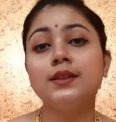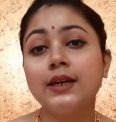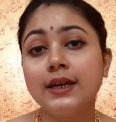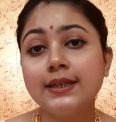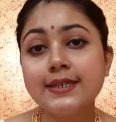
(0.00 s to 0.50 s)

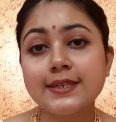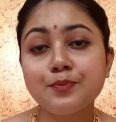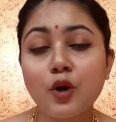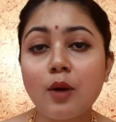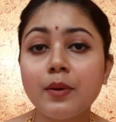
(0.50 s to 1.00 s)
थर्ड जिस
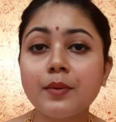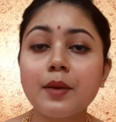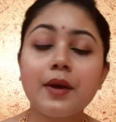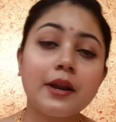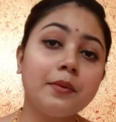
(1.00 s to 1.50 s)
प्रॉब्लम के
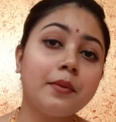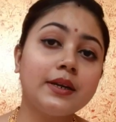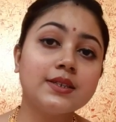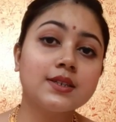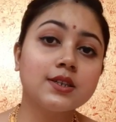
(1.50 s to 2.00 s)
बारे में मैं
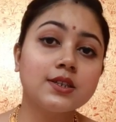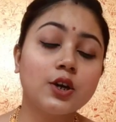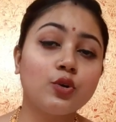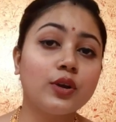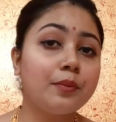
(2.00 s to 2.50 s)
डिस्कस
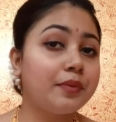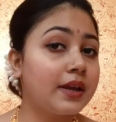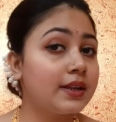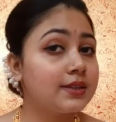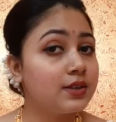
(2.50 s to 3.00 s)
करूंगी
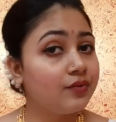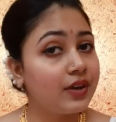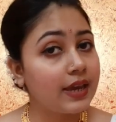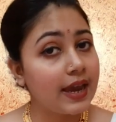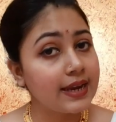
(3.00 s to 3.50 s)
प्रेगनेंसी
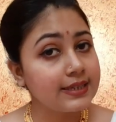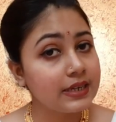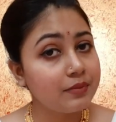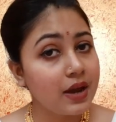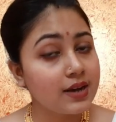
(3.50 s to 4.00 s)
वीक
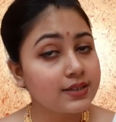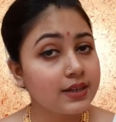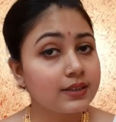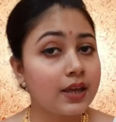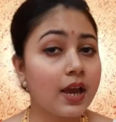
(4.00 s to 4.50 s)
18 में आ
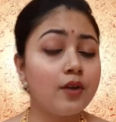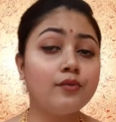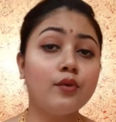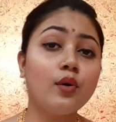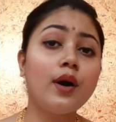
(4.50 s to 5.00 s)
सकता है
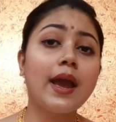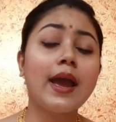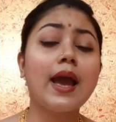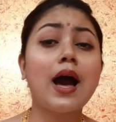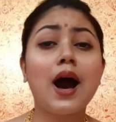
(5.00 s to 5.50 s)
वो
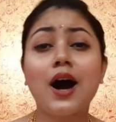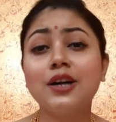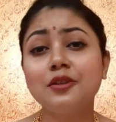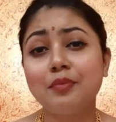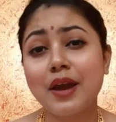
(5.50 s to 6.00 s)
है
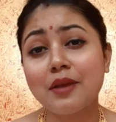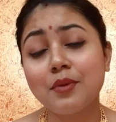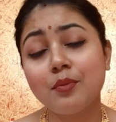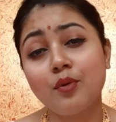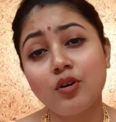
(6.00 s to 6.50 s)
हाथ पैर
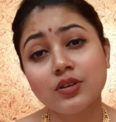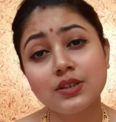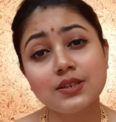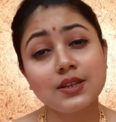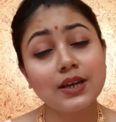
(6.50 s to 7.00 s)
में बहुत
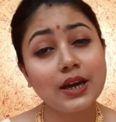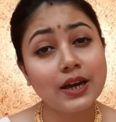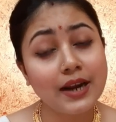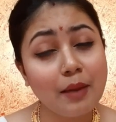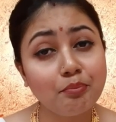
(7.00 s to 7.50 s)
ही ज़्यादा
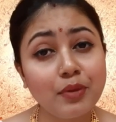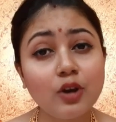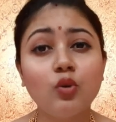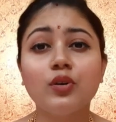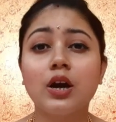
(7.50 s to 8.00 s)

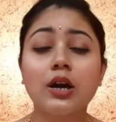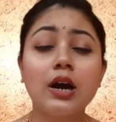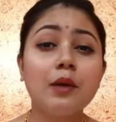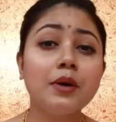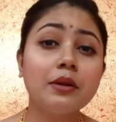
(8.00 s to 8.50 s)
क्रैम्पिंग होना
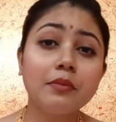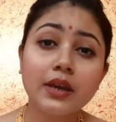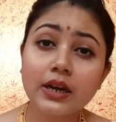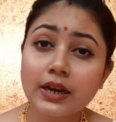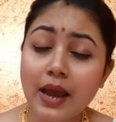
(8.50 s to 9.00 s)
कमर
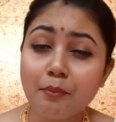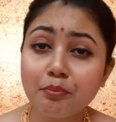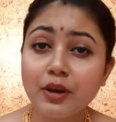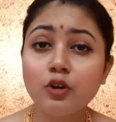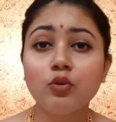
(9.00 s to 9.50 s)
में
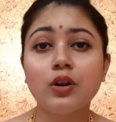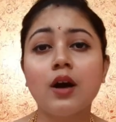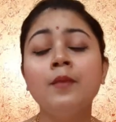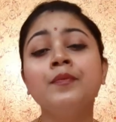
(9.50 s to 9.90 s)
क्रैम्पिंग होना